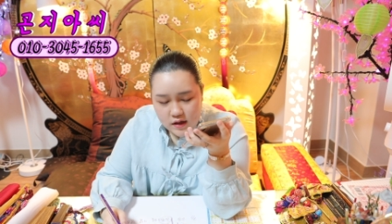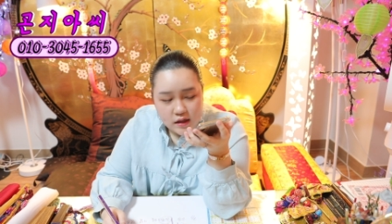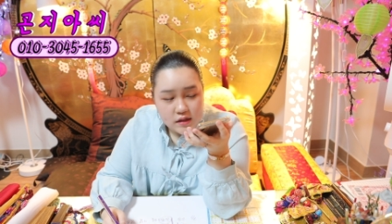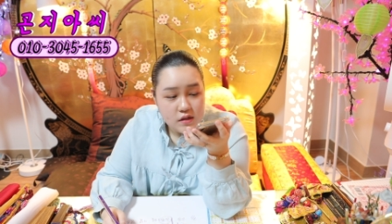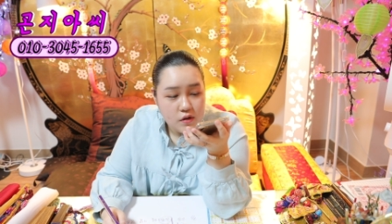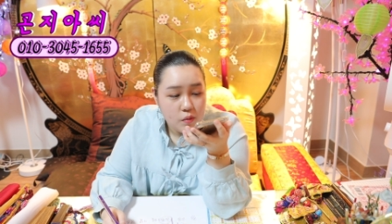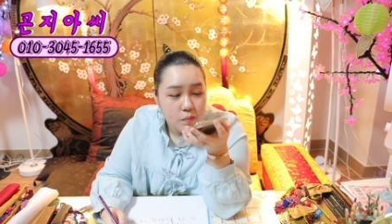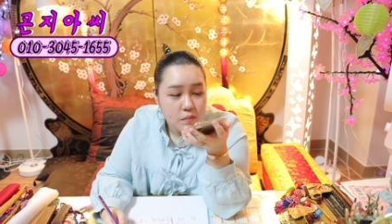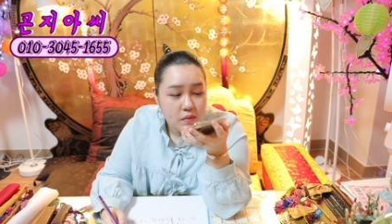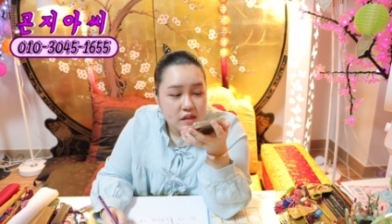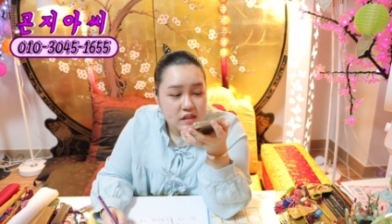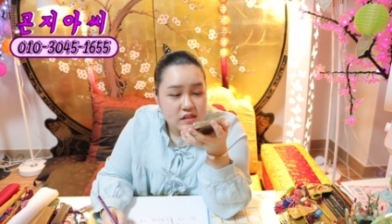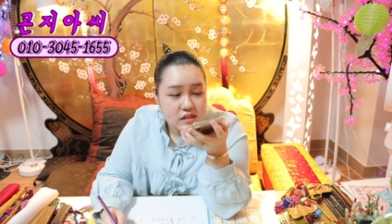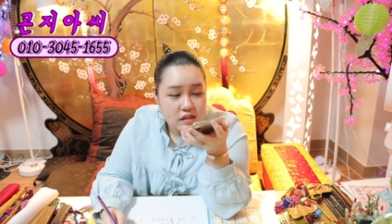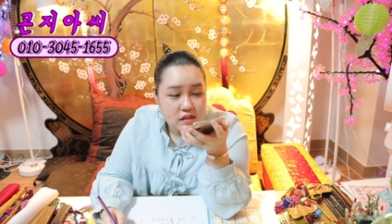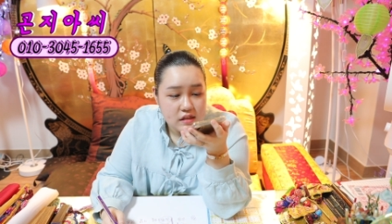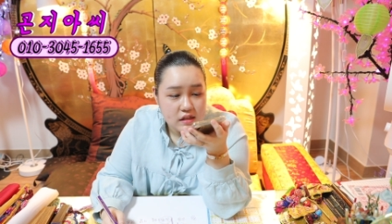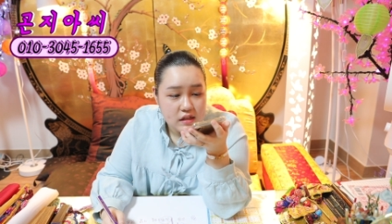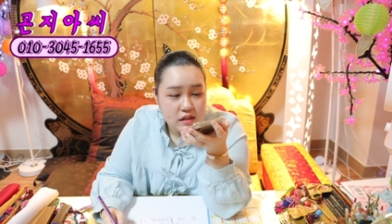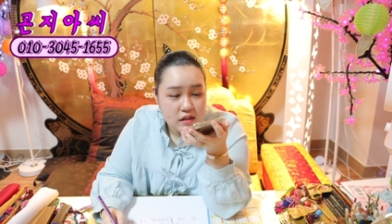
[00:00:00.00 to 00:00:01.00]
아니 엄마
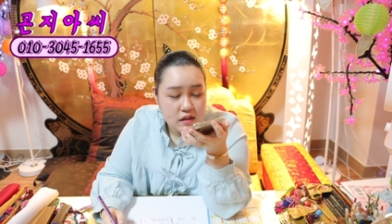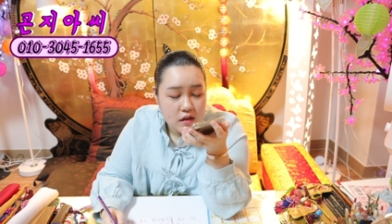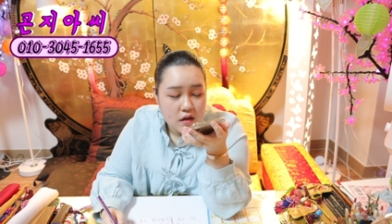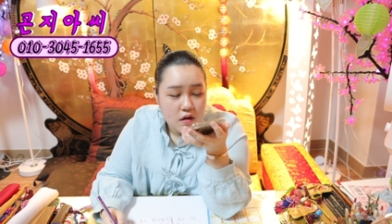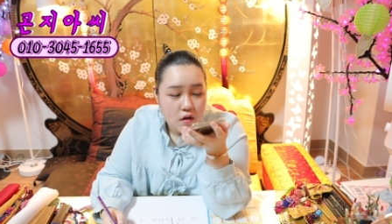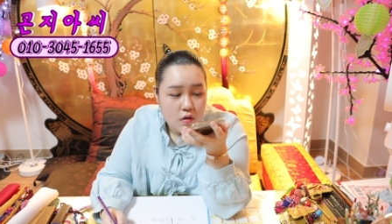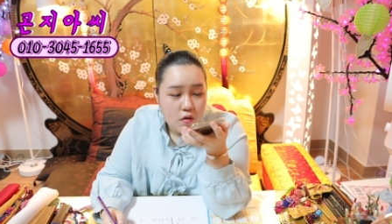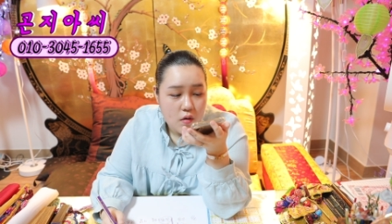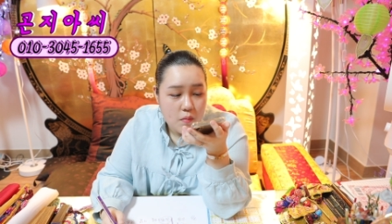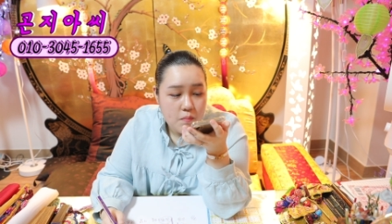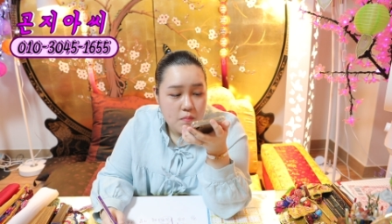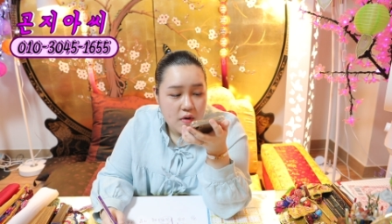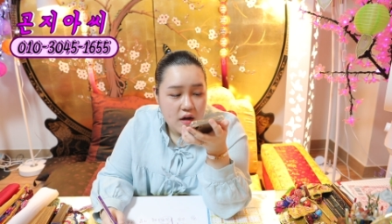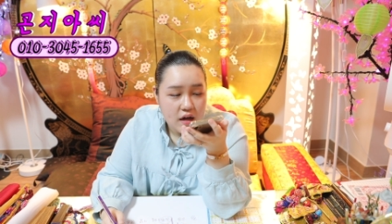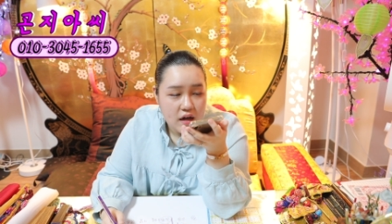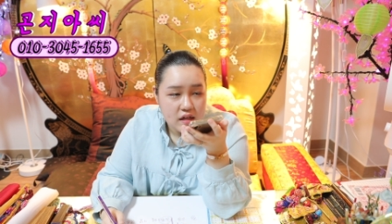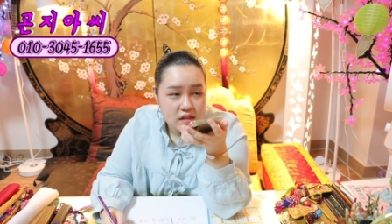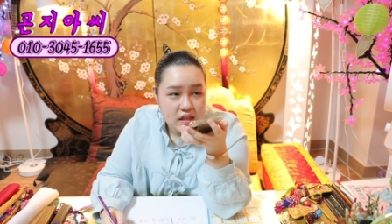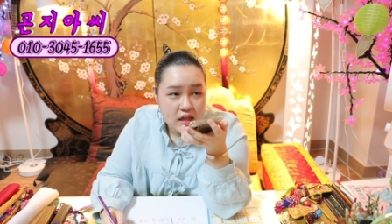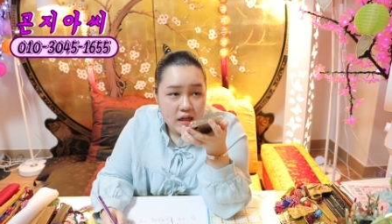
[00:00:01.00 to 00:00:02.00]
있잖아. 네.
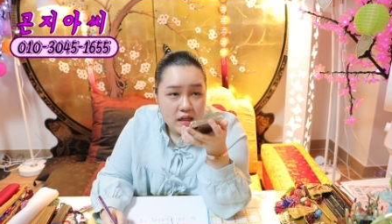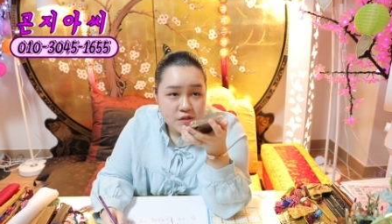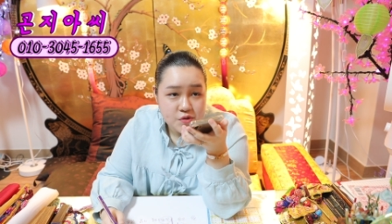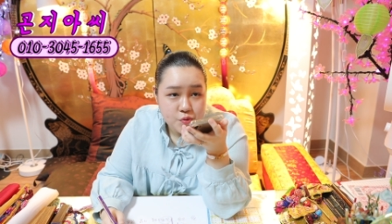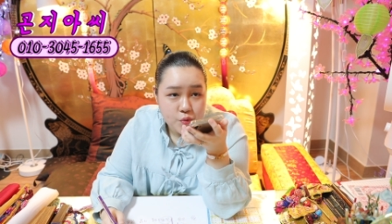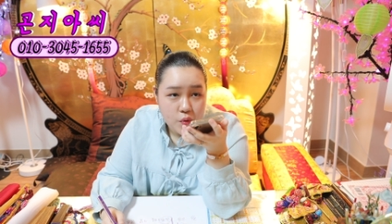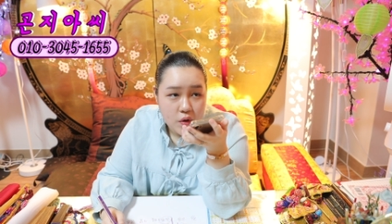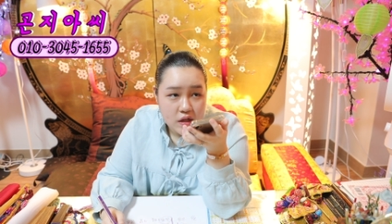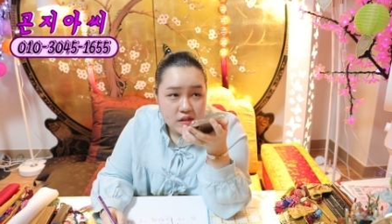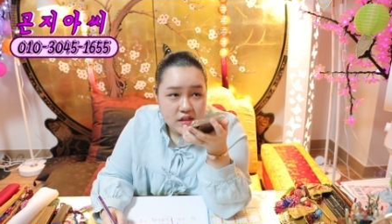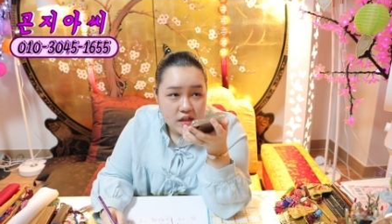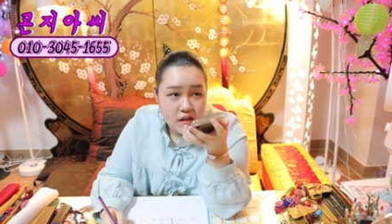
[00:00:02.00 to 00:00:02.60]
엄마가 다 좋아.